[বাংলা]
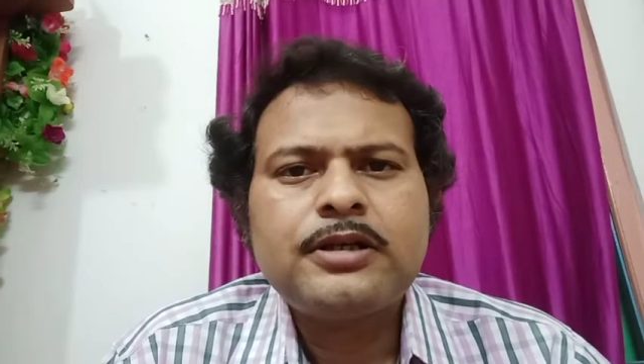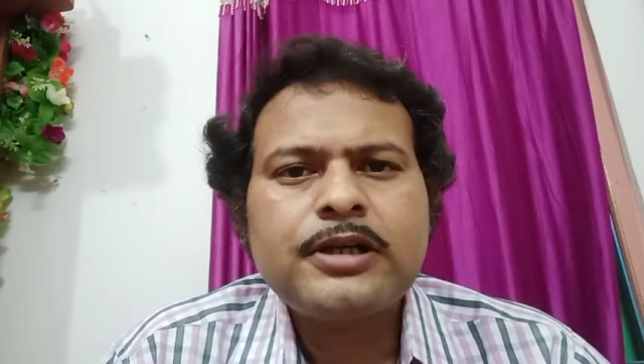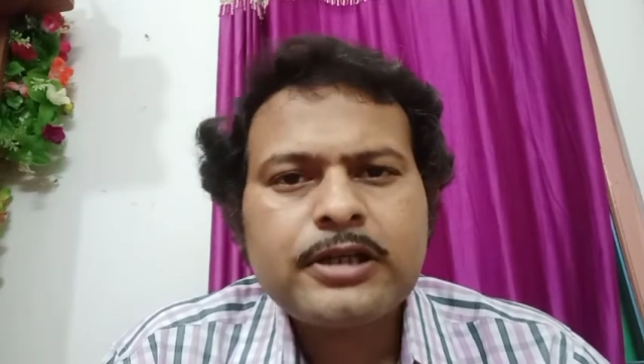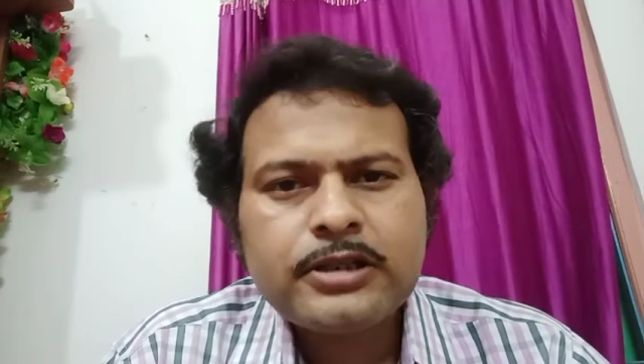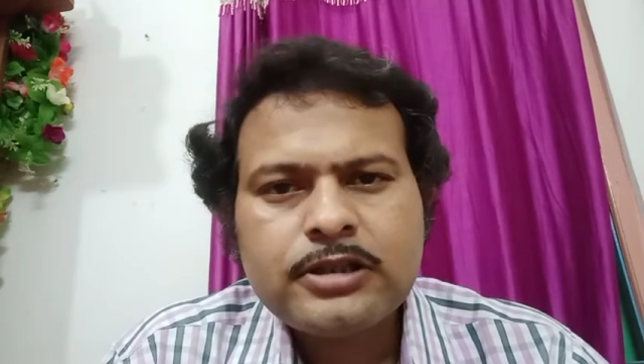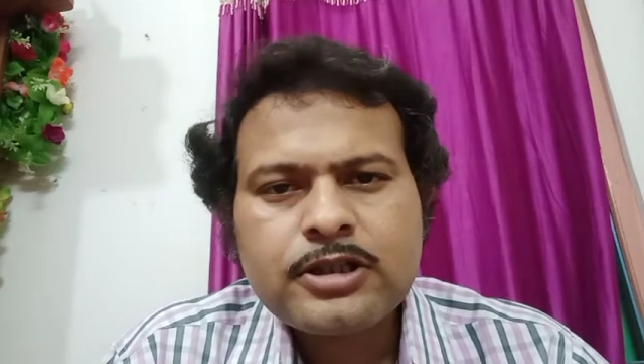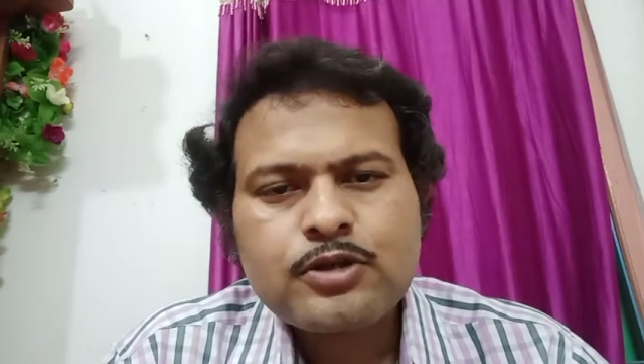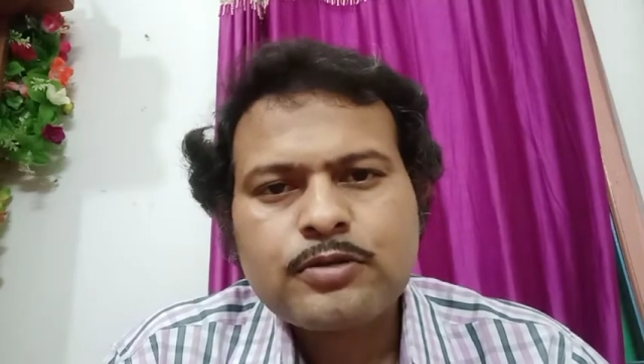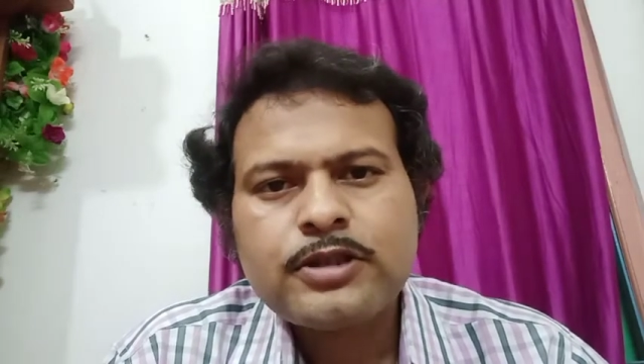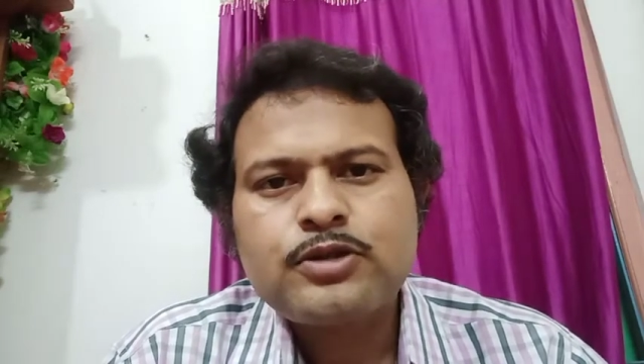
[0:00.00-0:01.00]
নির্দিষ্ট
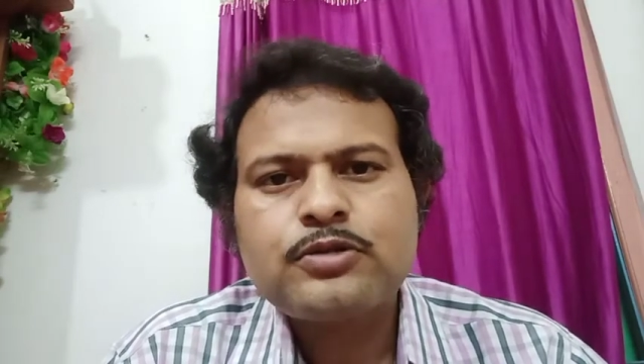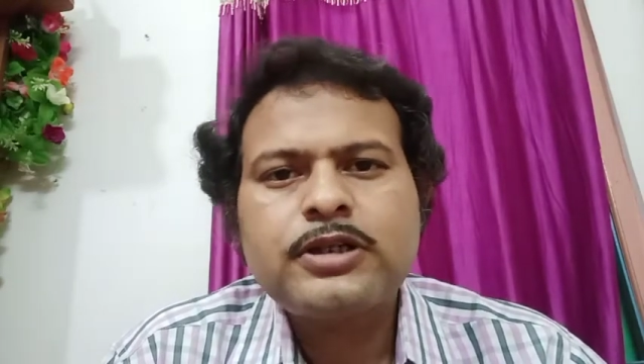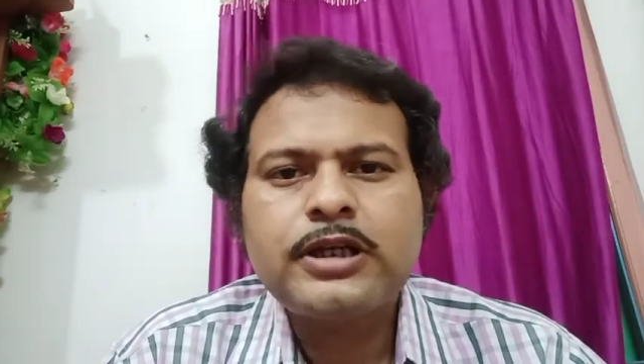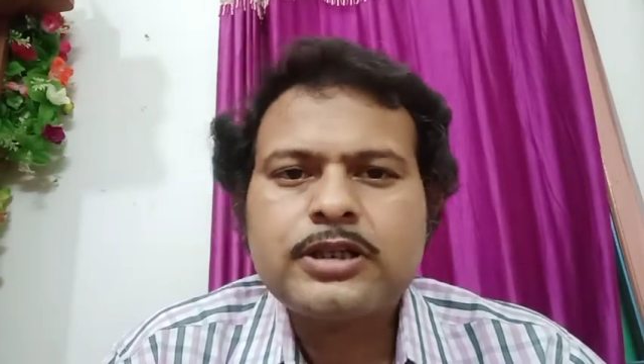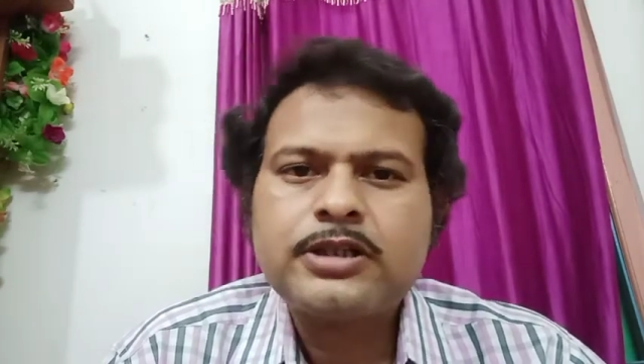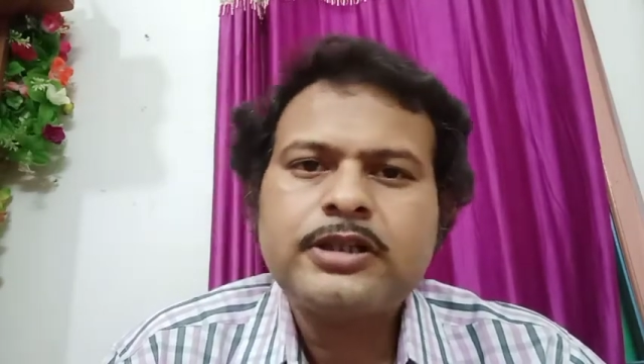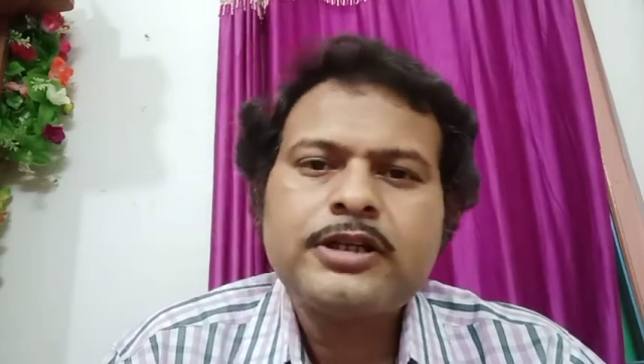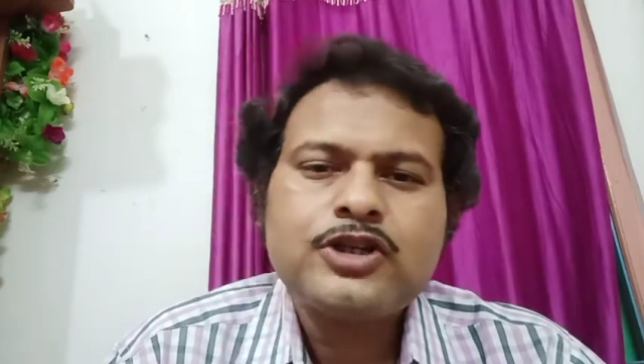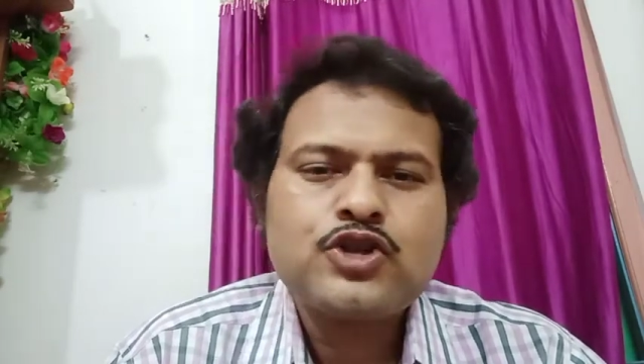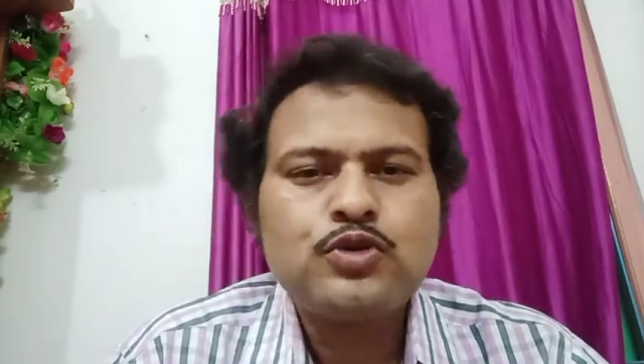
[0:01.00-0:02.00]
কিছু জিনিস নিয়ে
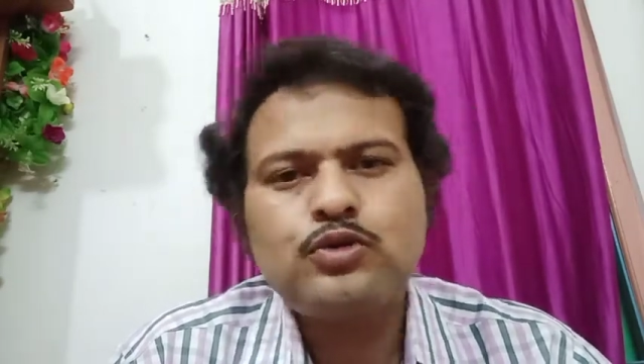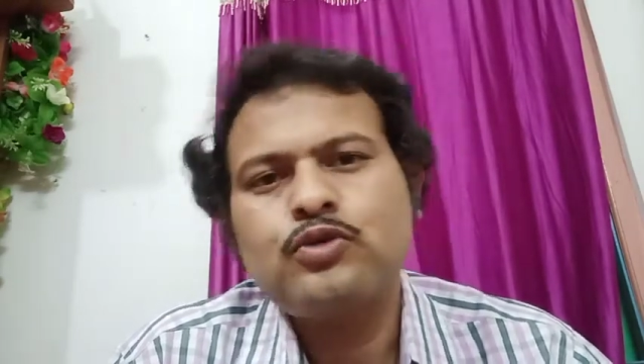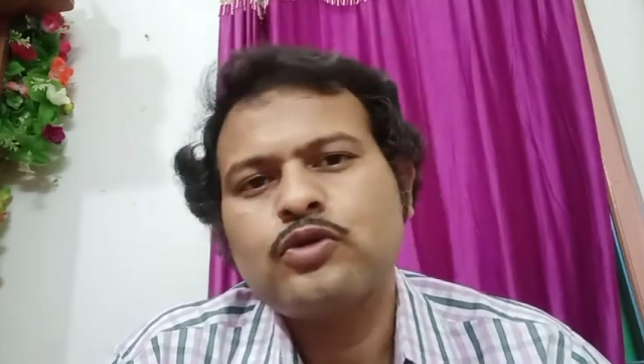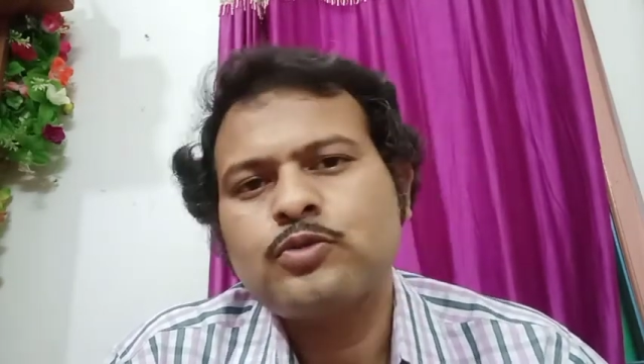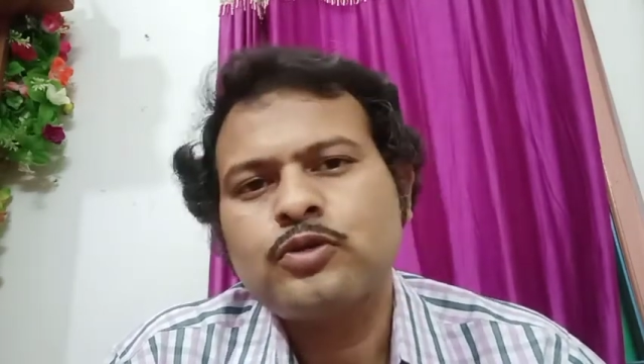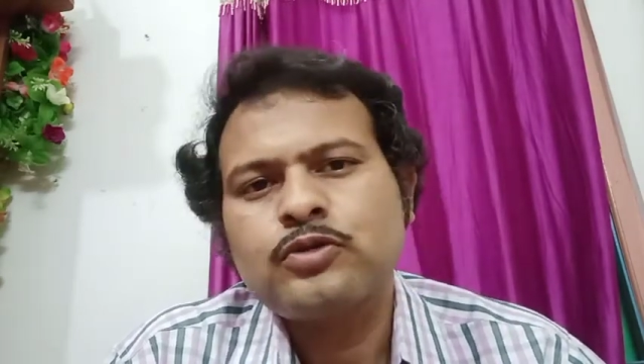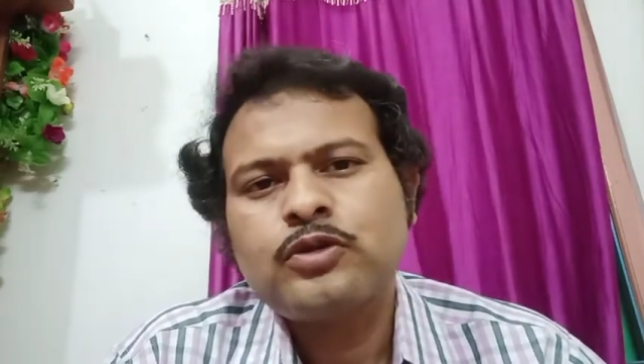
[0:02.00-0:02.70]
শুরু করবো